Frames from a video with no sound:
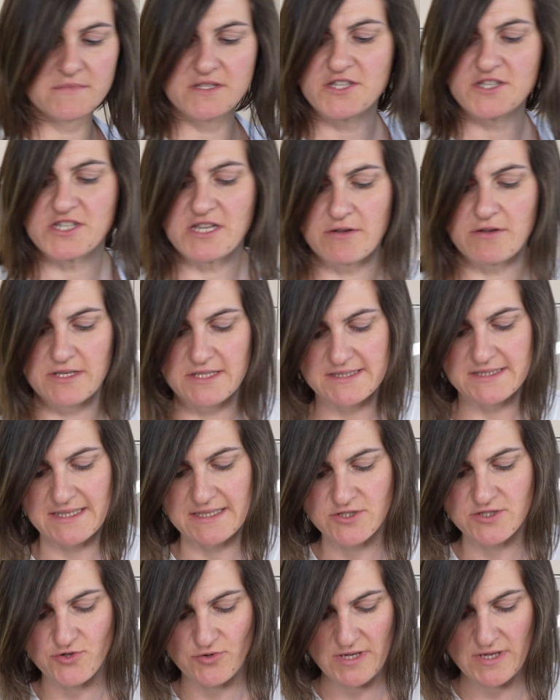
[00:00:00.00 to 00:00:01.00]
es schaut jetzt
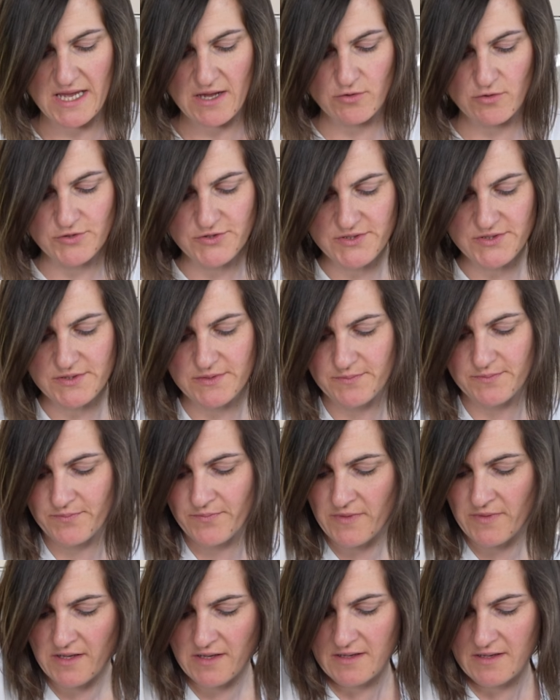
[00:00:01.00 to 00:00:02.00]
auch schön aus.
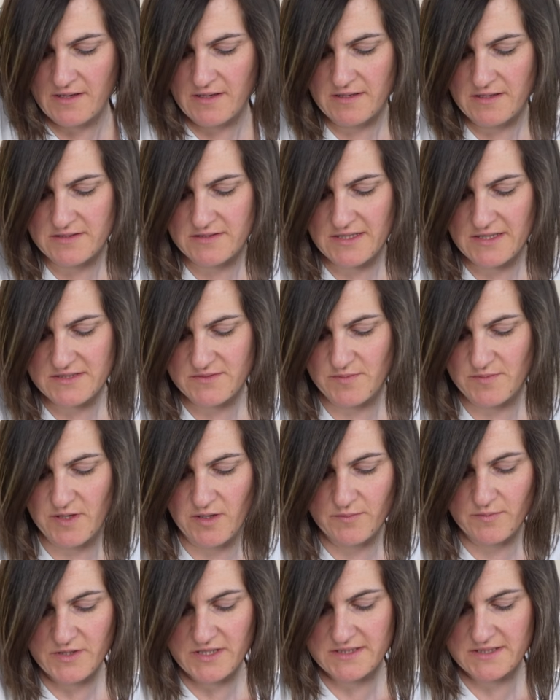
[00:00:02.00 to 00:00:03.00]
Das heißt, wir
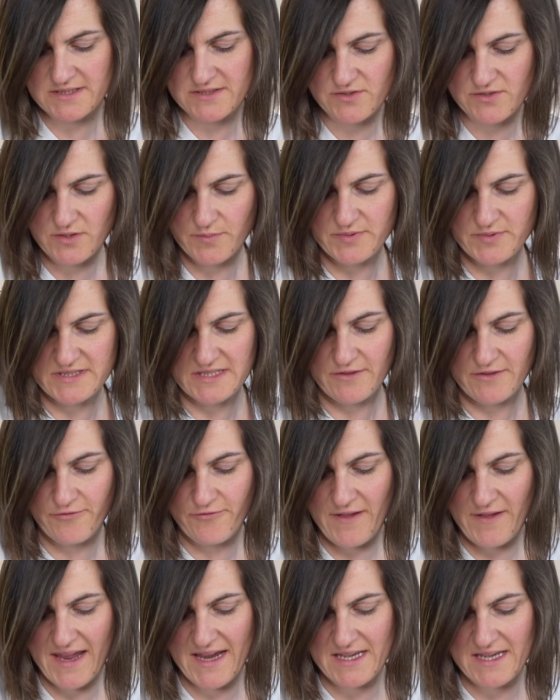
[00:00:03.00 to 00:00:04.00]
haben da jetzt so ein bisschen ein
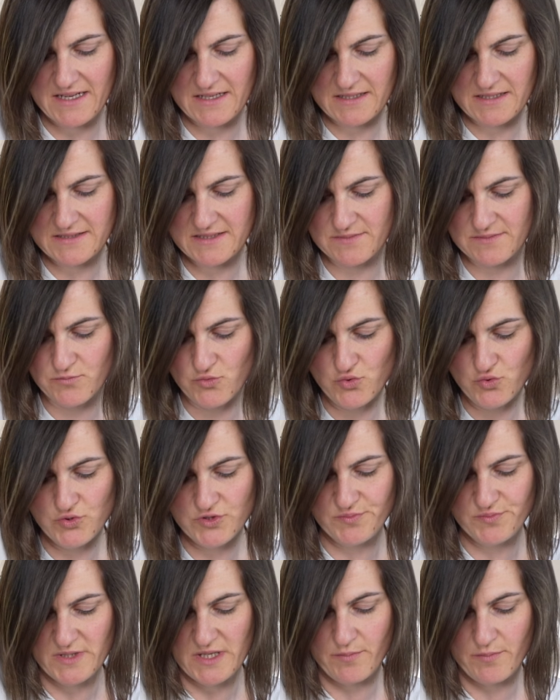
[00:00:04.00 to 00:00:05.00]
feineres
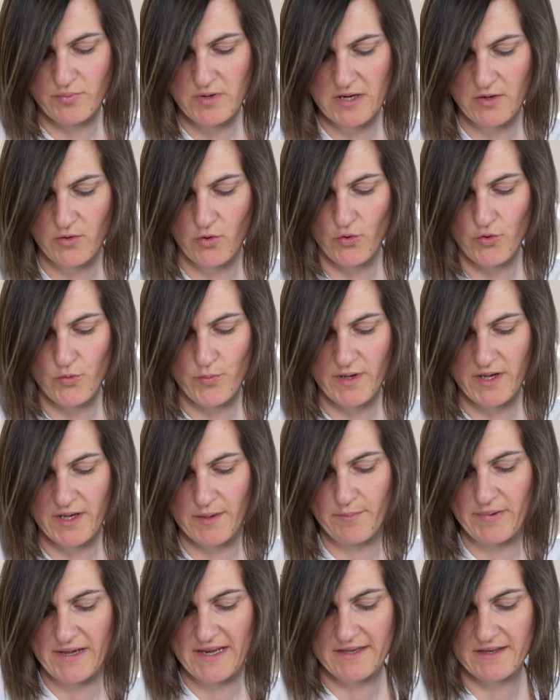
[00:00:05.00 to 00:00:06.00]
Mousse mit ein paar
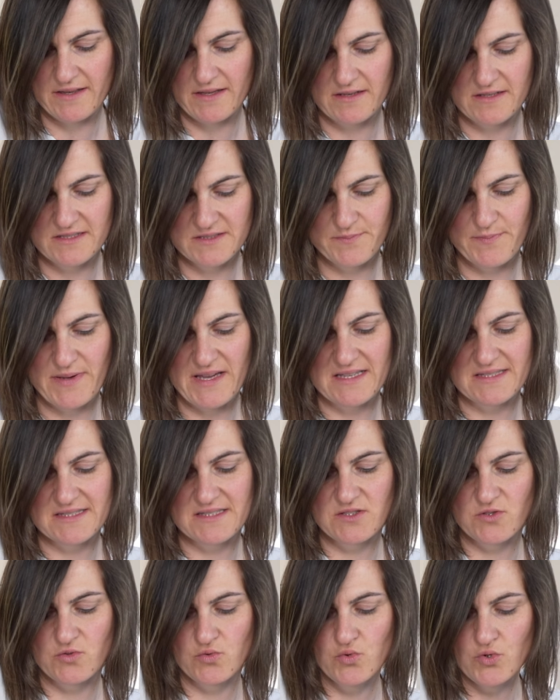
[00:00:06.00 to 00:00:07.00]
gröbere Blätter, das
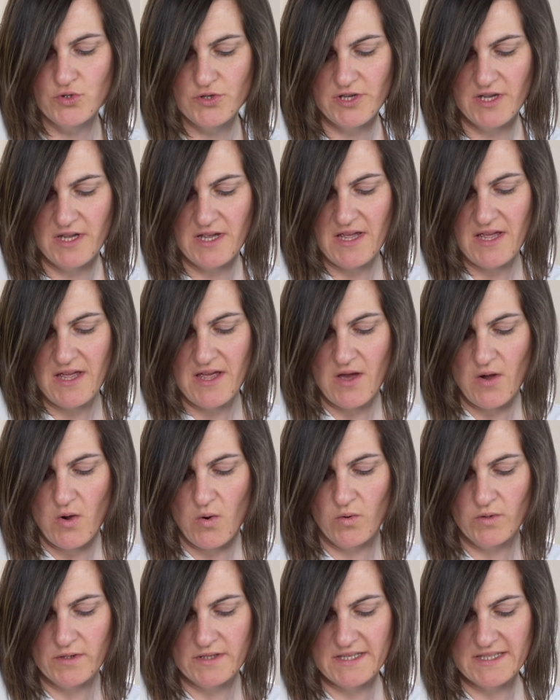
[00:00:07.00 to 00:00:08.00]
passt gut.
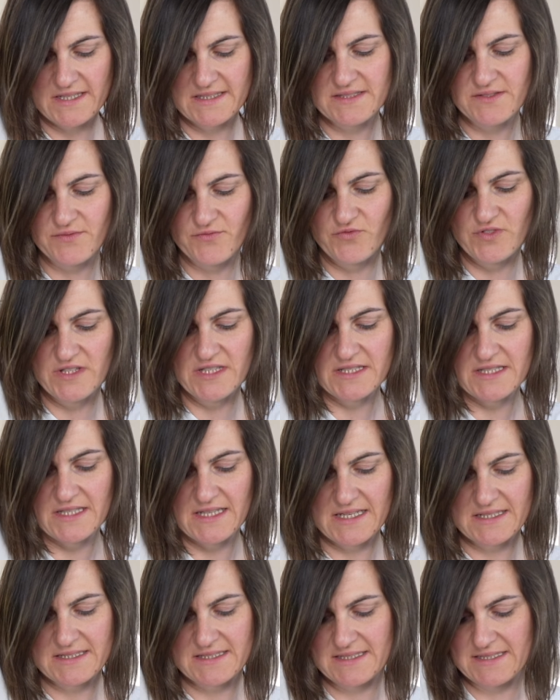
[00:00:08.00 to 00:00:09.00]
Und das wird
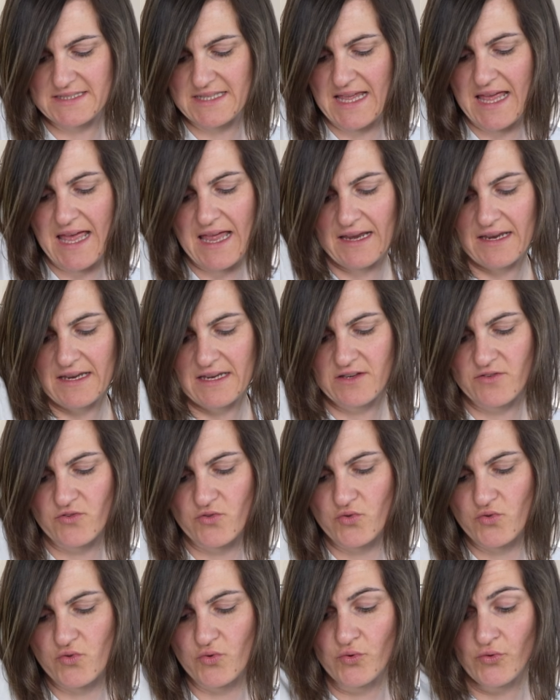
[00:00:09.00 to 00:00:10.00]
jetzt
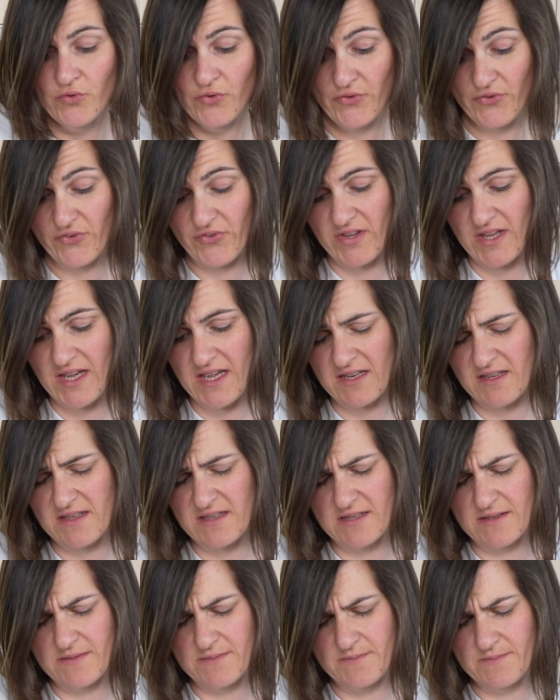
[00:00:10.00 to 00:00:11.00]

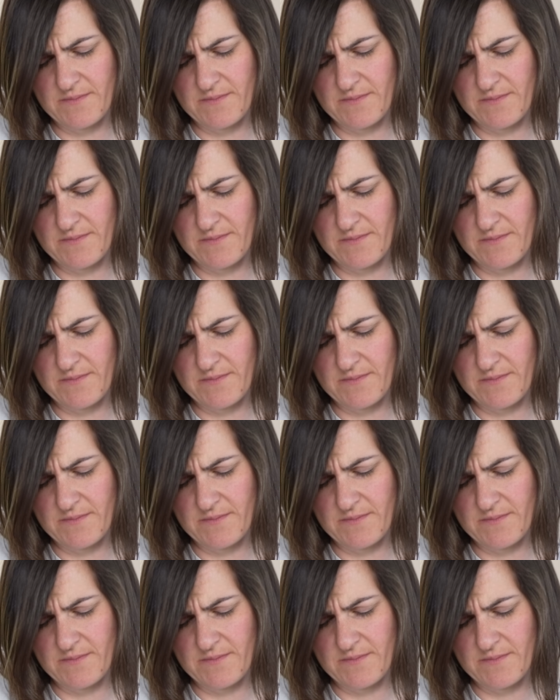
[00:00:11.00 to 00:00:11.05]
angedünstet.